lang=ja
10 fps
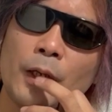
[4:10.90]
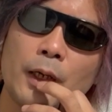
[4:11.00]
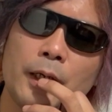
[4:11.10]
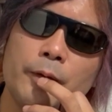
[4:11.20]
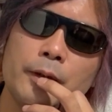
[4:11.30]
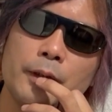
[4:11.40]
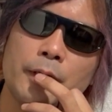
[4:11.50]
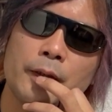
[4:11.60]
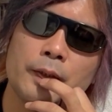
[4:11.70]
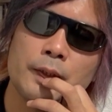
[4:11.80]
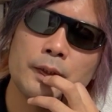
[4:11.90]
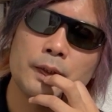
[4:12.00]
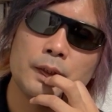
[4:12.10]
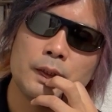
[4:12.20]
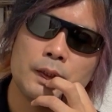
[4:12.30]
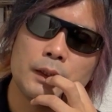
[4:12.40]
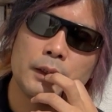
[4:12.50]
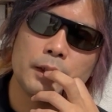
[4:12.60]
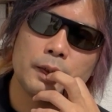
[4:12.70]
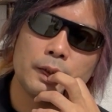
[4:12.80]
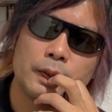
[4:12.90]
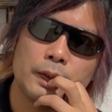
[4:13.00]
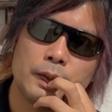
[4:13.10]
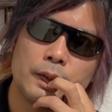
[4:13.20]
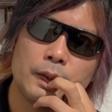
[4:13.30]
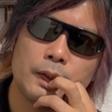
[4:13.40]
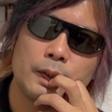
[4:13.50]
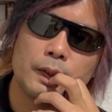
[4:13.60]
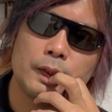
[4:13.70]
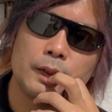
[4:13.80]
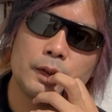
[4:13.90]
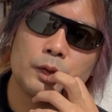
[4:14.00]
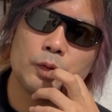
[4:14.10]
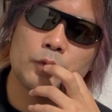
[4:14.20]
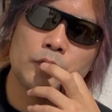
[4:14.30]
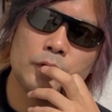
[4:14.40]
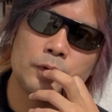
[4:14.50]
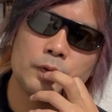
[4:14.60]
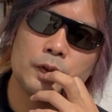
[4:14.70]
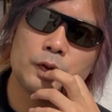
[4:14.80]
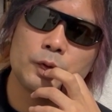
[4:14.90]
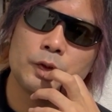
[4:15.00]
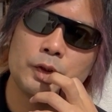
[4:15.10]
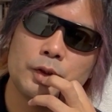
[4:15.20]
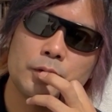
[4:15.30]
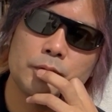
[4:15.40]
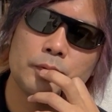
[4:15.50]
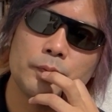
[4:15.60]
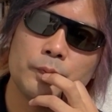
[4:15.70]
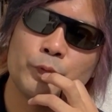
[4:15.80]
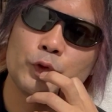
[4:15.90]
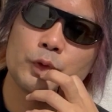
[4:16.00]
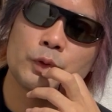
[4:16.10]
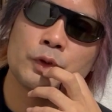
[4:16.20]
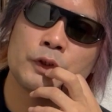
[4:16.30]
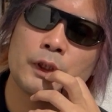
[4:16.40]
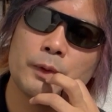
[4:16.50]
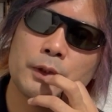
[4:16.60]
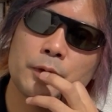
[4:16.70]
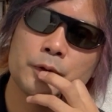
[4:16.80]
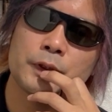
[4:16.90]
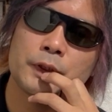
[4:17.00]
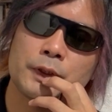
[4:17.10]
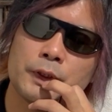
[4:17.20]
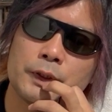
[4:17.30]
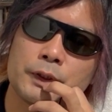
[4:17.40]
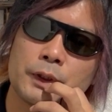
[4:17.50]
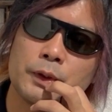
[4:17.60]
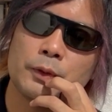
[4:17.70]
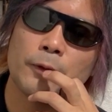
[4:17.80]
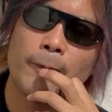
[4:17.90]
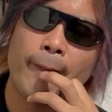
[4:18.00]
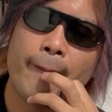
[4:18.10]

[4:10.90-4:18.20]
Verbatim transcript: あれはね、えー、ちょっといろんな人にもうちょっと伝わってほしかったんですけど、